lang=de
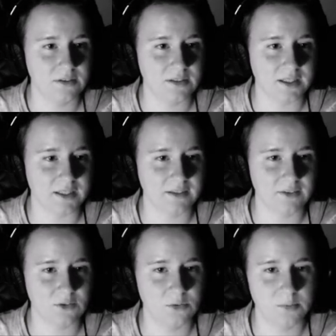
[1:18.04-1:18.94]
Der
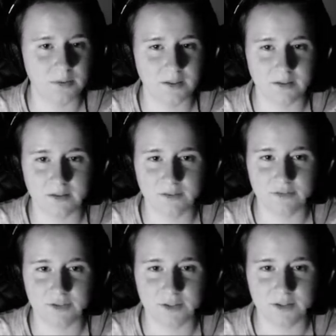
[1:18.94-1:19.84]
Riesentyp, Alter.
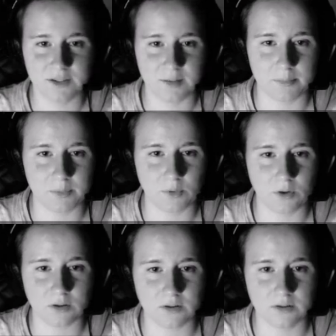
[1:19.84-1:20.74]
Voll der, der oh, Brocken. Das ist so